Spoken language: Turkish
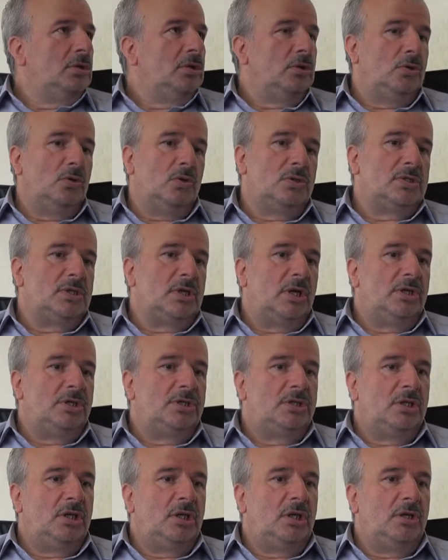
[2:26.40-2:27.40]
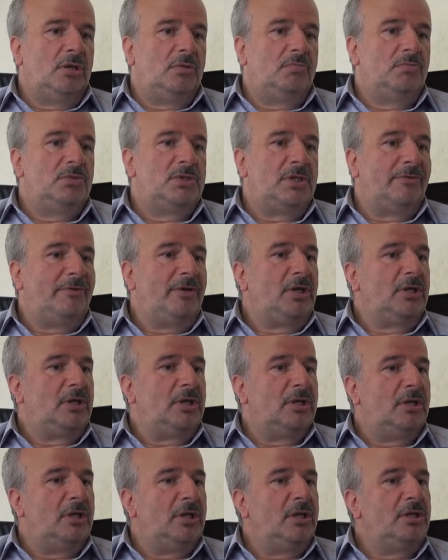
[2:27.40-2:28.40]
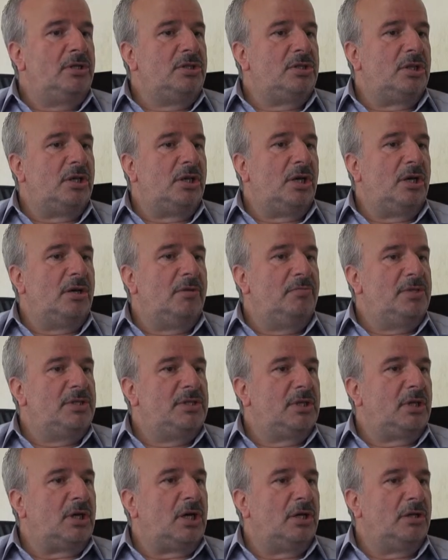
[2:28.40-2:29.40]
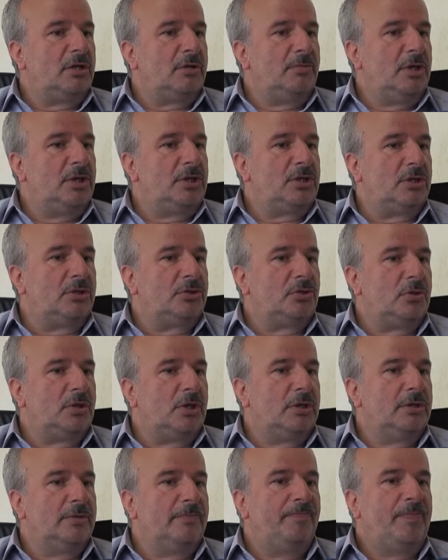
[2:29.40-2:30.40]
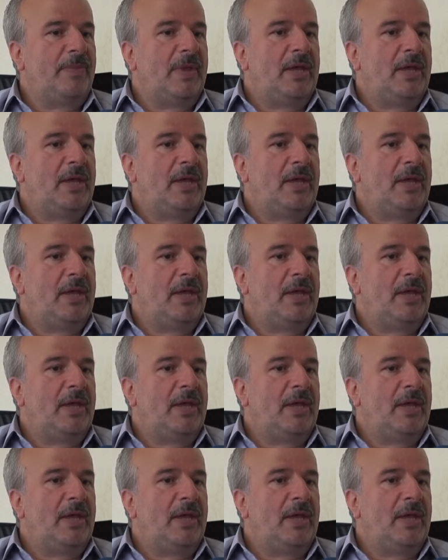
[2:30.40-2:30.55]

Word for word: Yoksa işte bu sefer kendilerince yani bizi kandırmaya çalışıyorlardı.